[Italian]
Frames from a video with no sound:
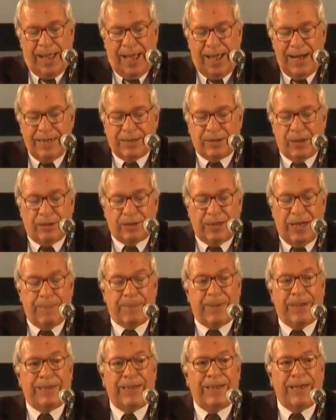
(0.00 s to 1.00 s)
Aristotele
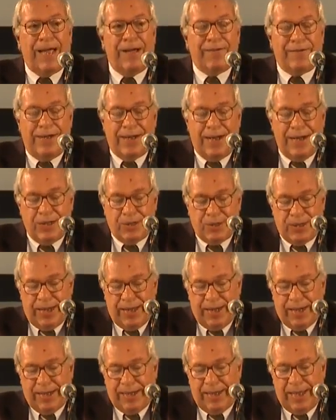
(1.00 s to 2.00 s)
praticava la
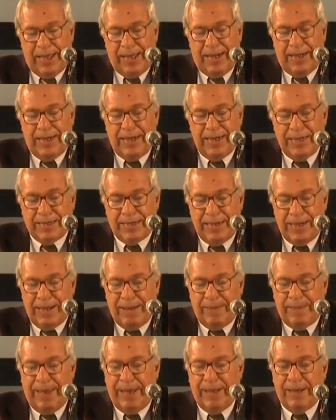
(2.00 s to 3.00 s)
ricerca,
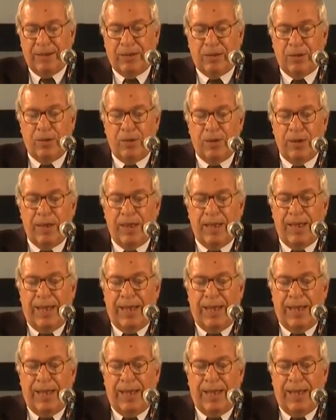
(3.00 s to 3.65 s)
l'insegnamento